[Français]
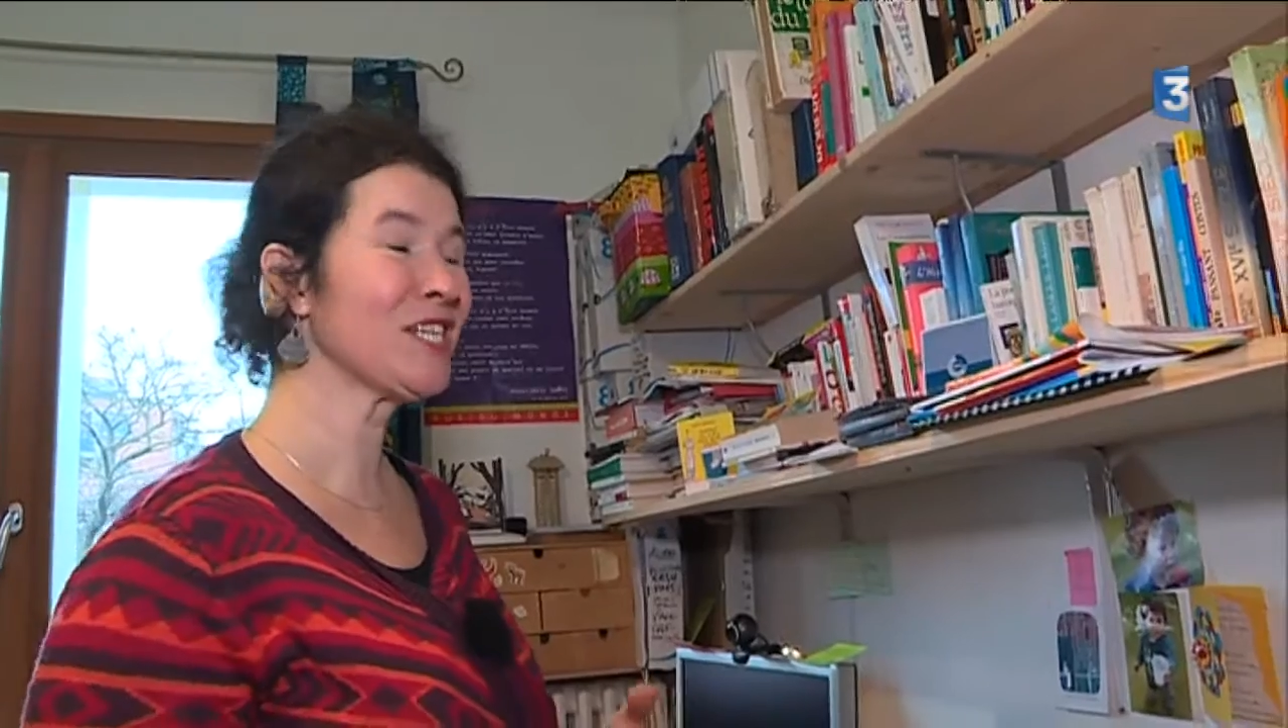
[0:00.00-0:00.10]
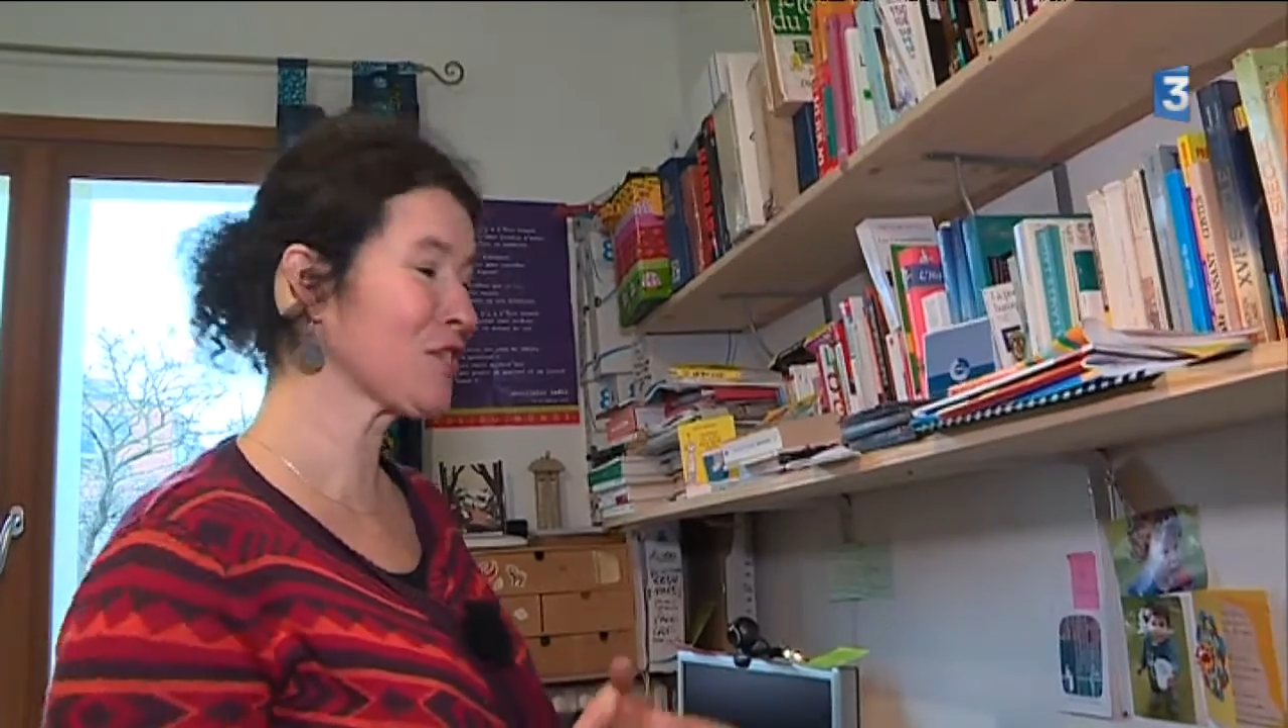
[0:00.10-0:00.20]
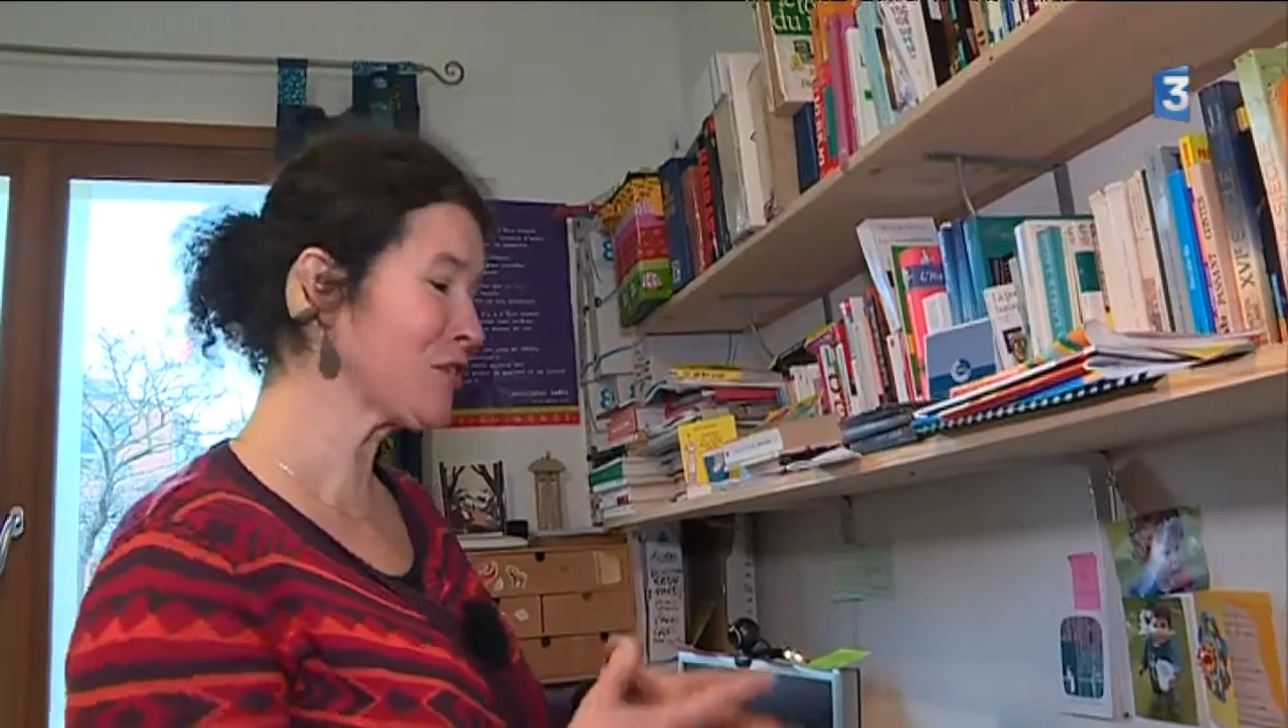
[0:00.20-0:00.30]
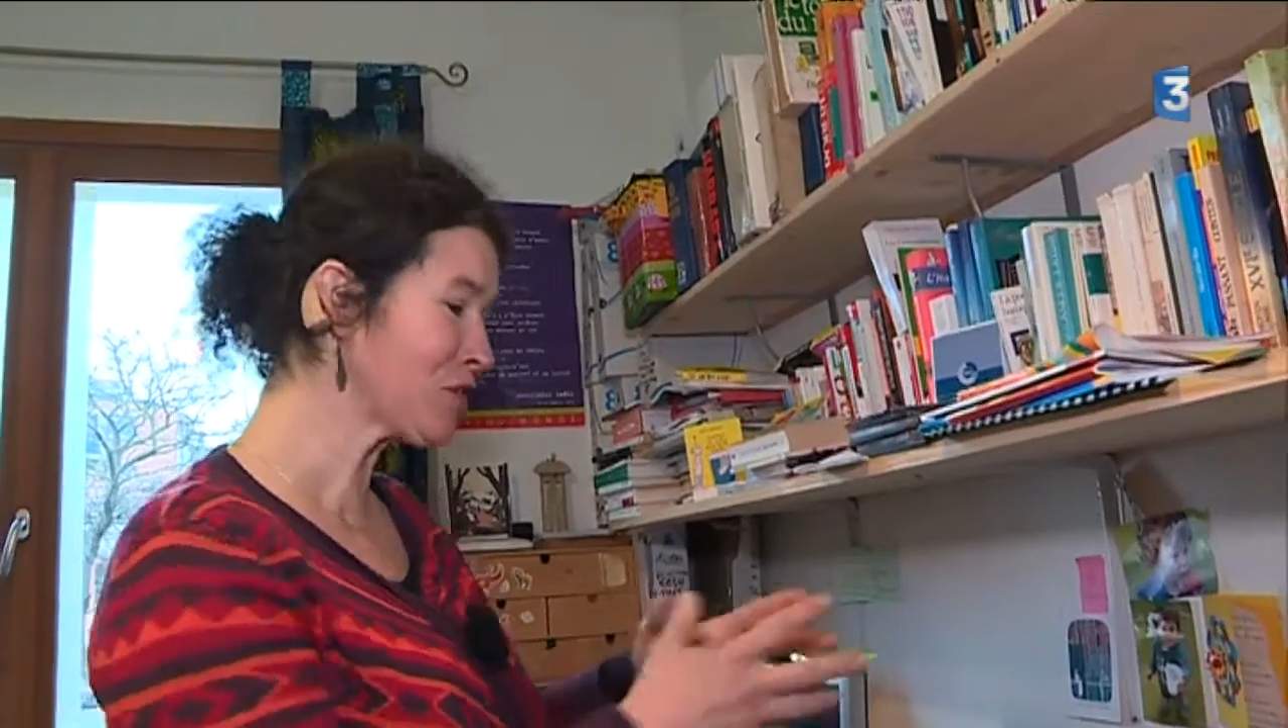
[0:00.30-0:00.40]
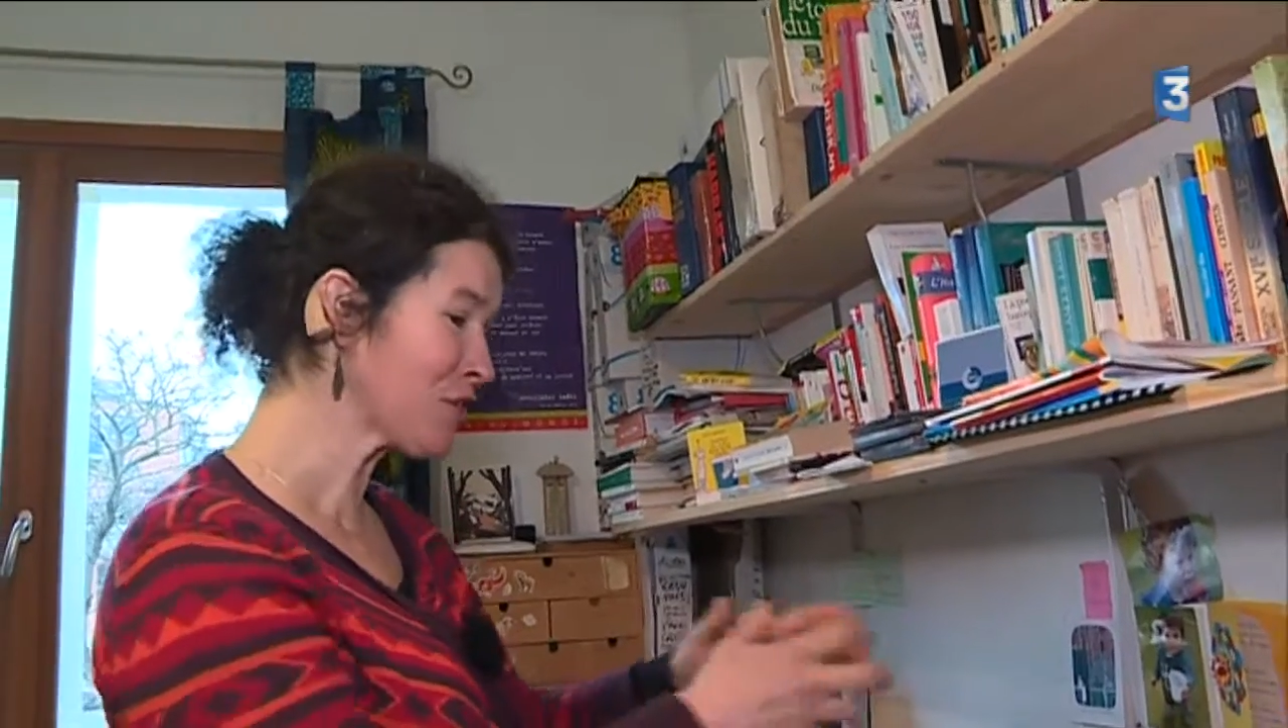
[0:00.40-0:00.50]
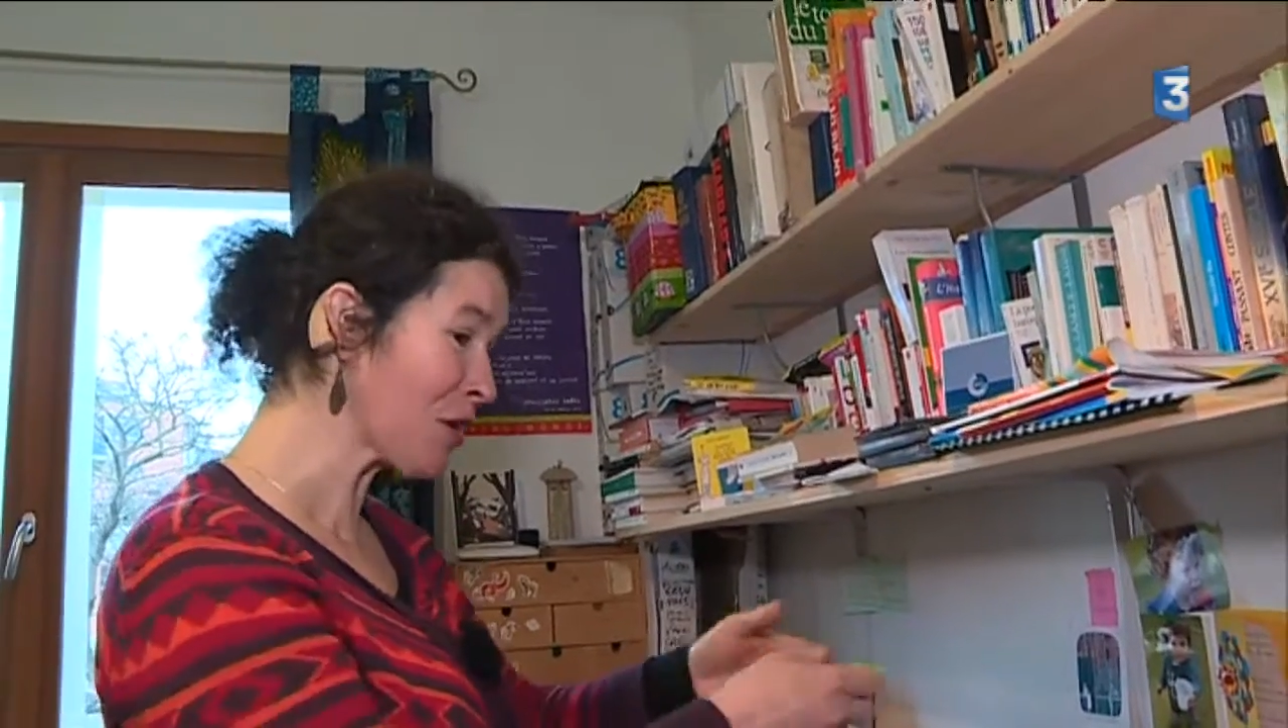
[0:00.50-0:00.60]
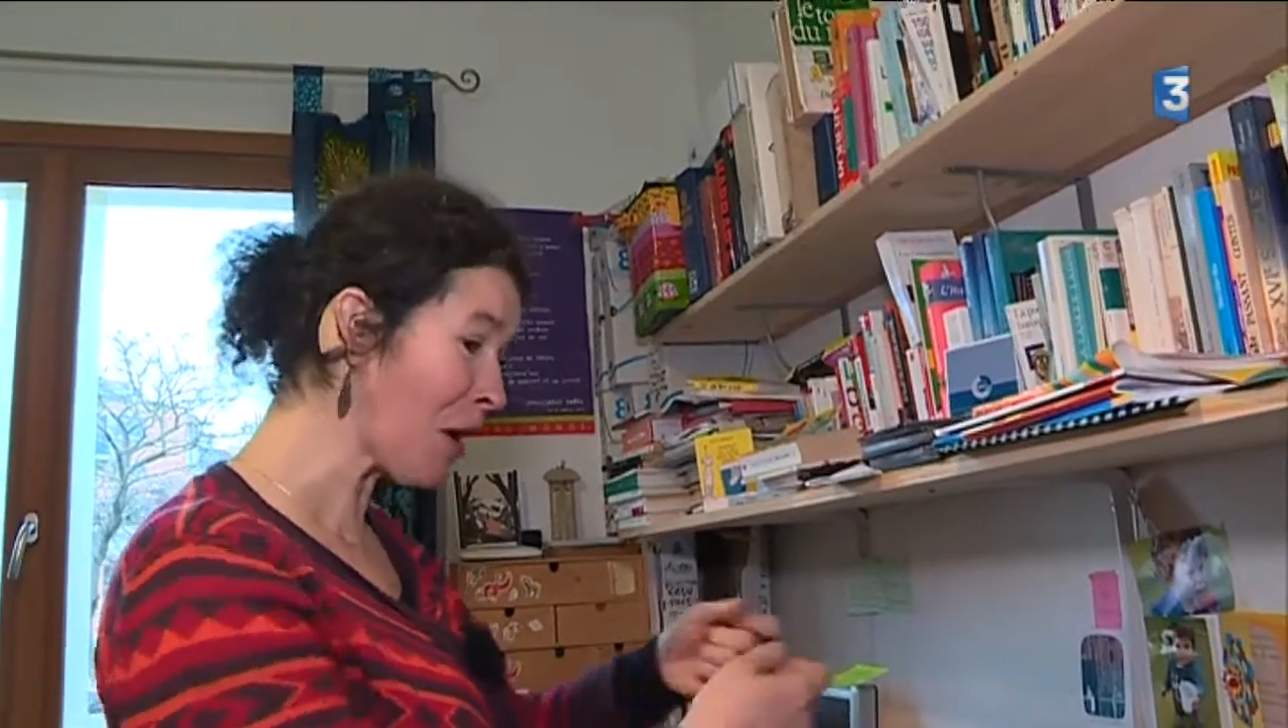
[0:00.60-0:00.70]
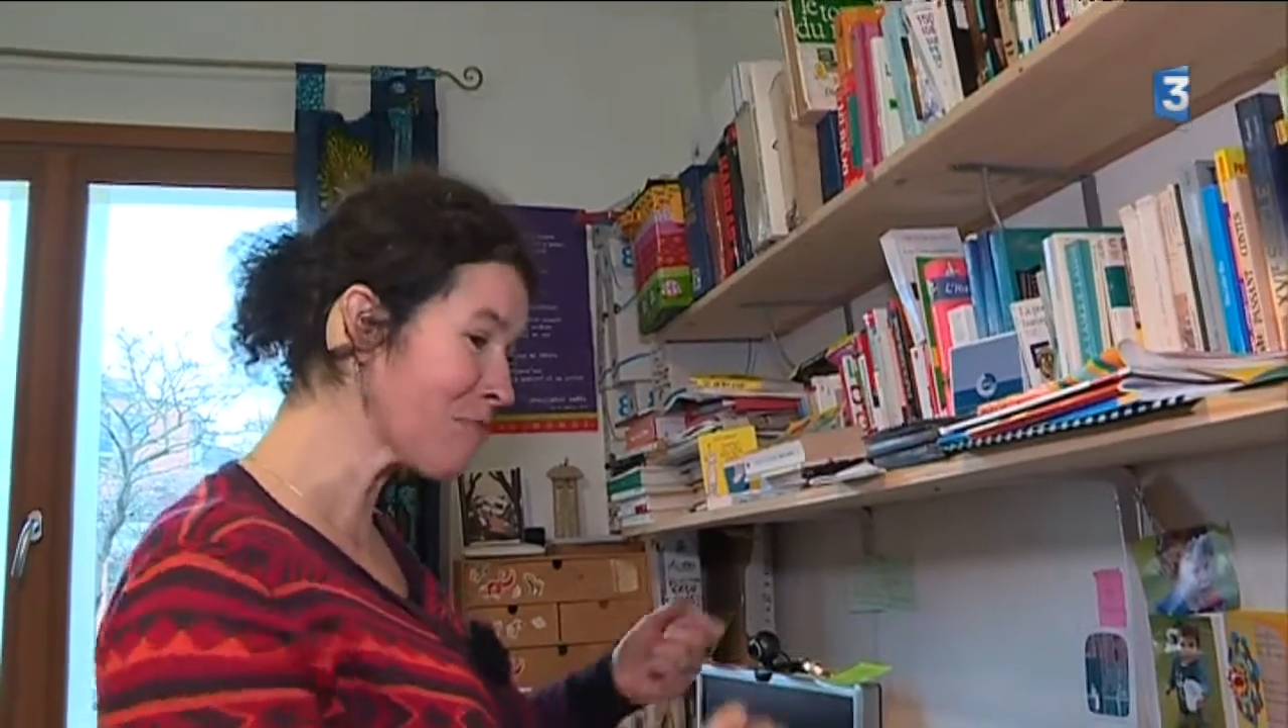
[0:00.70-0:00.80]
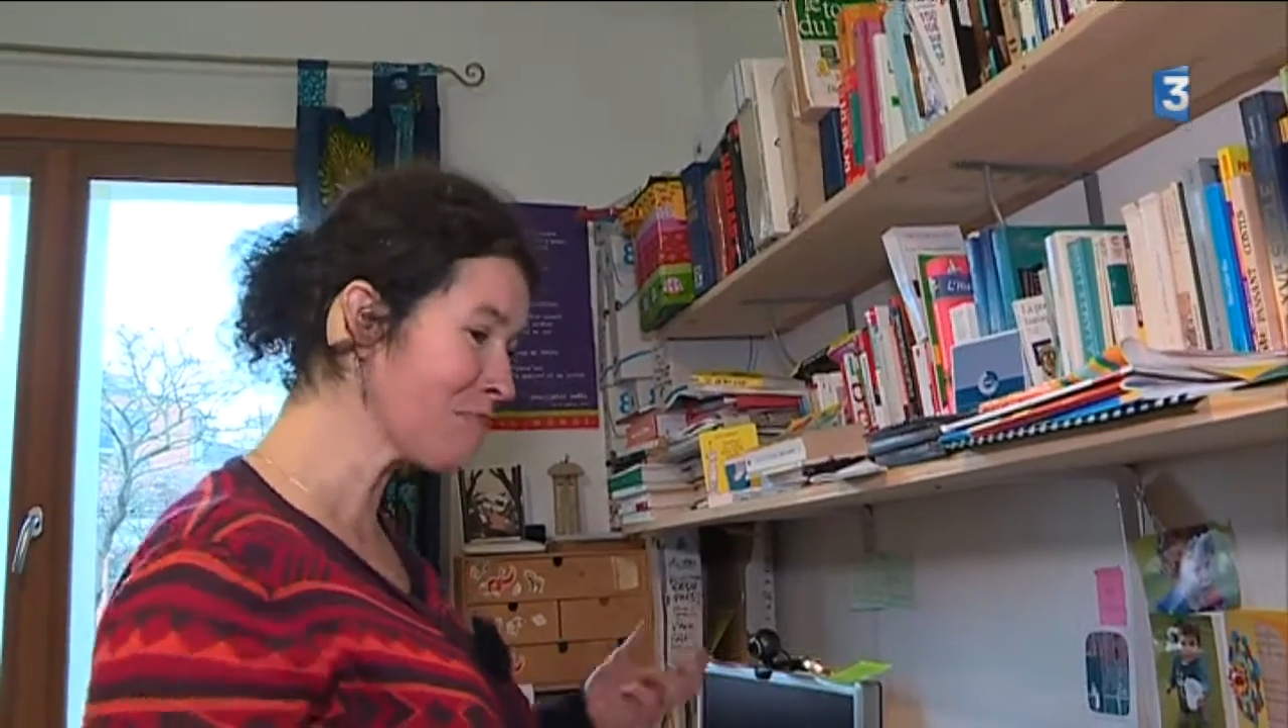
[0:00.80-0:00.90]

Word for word: je ne sors